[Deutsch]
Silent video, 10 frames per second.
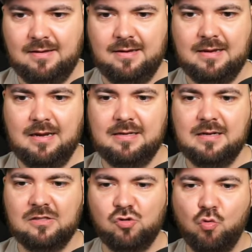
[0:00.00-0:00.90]
Kailin
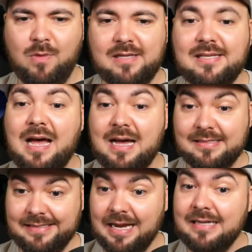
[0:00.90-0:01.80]
heißt Thomas.
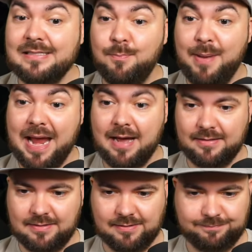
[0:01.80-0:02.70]
Hasi heißt
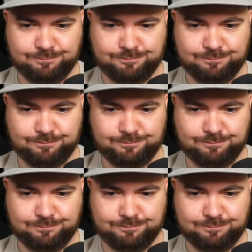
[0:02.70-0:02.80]
Bernd.